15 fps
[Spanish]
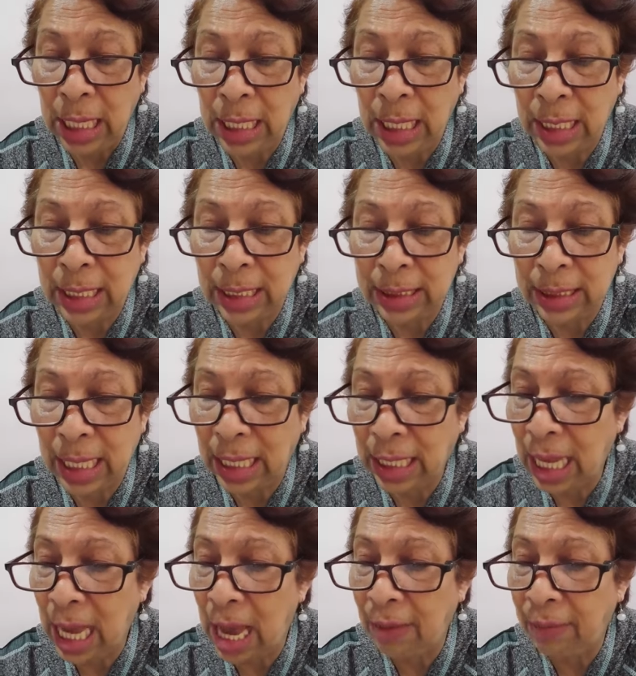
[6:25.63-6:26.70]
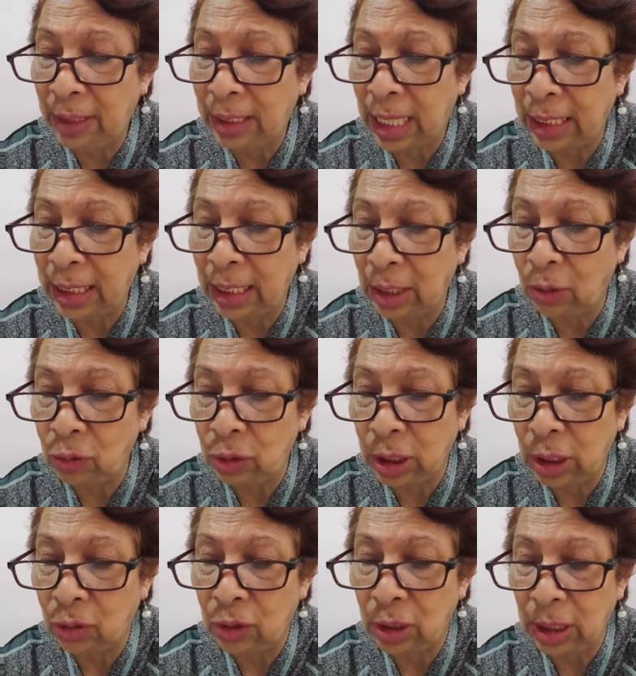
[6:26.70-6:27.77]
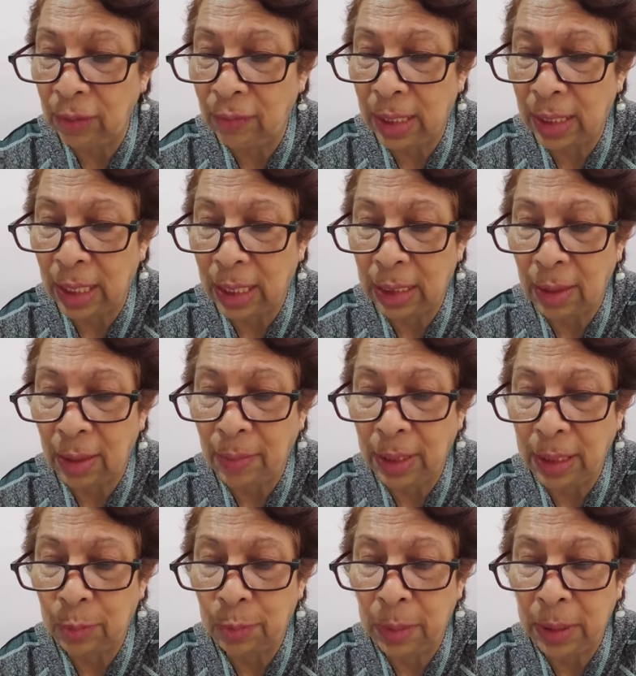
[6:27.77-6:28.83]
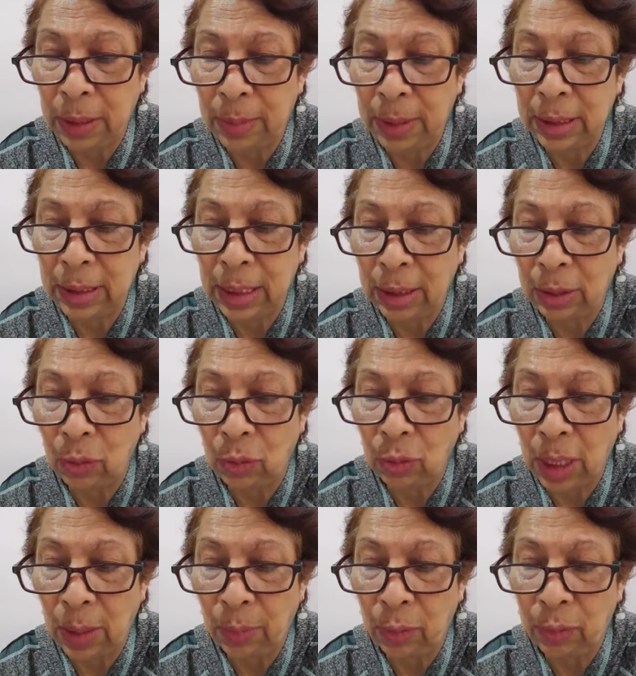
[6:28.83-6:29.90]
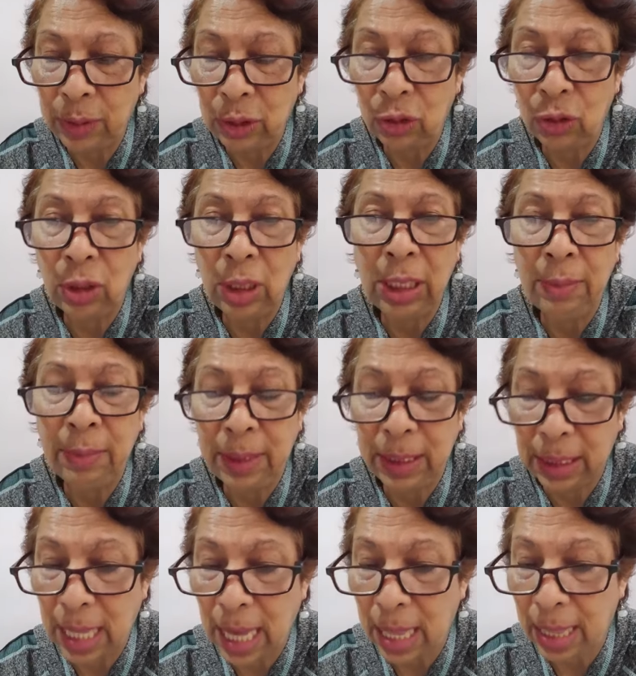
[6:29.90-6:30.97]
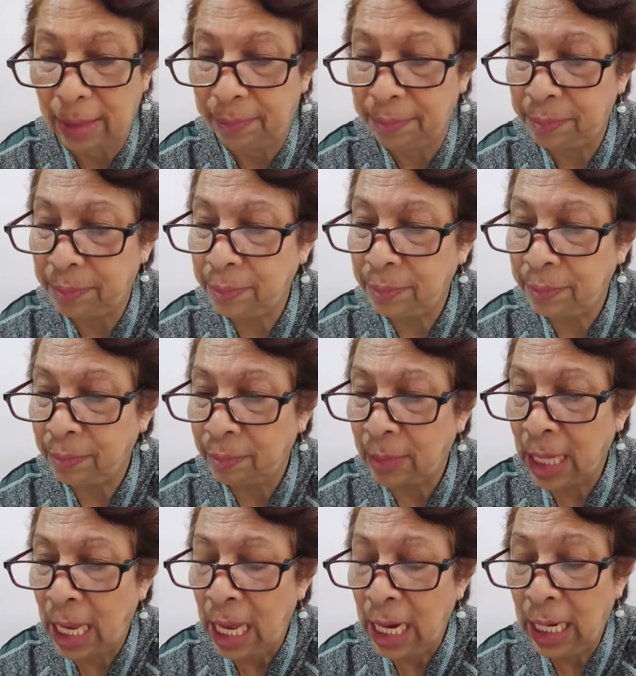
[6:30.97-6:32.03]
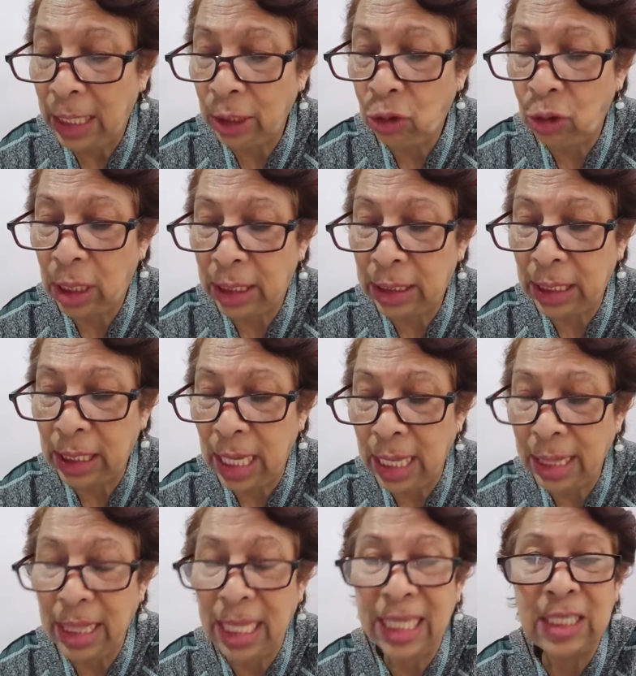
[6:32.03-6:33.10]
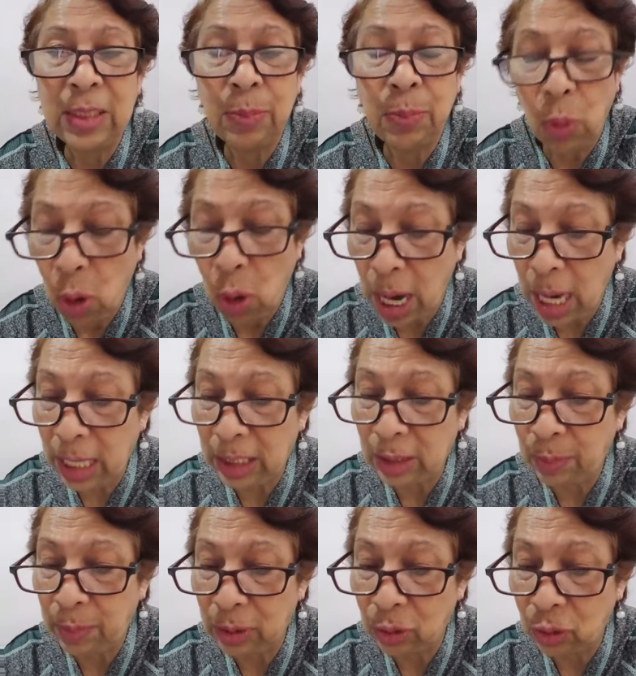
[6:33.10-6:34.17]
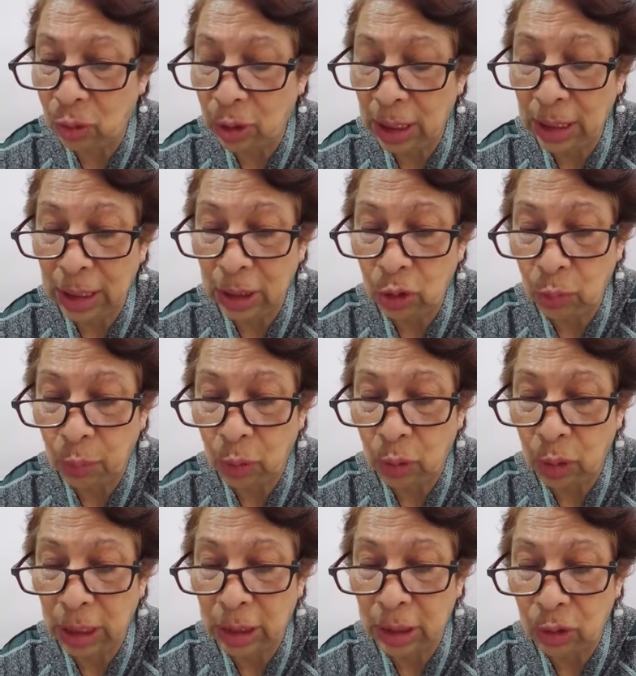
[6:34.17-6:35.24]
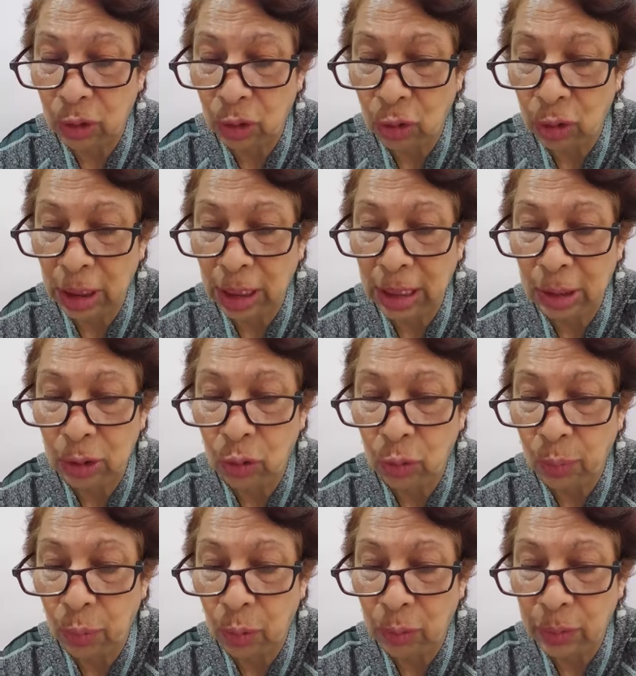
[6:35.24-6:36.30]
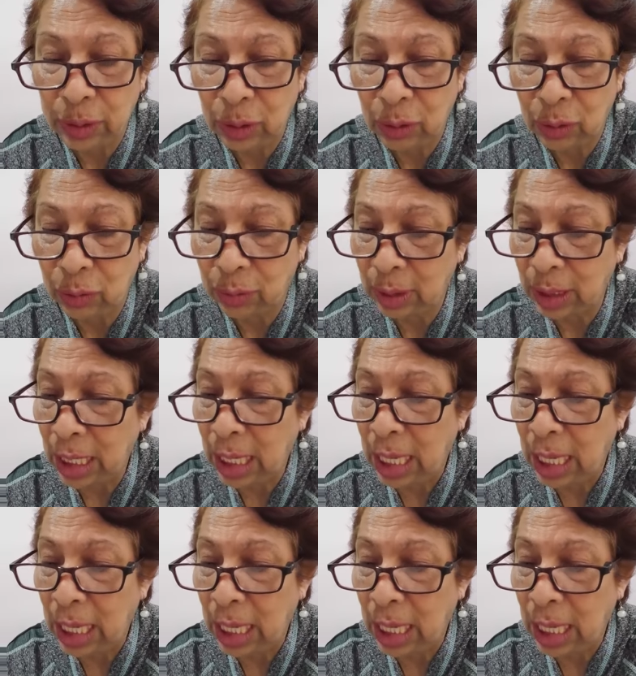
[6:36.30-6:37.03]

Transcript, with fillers: y el que sean habitantes rústicos significa que también experimentan una provisión limitada. La idolatría despoja a las personas de su protección y su provisión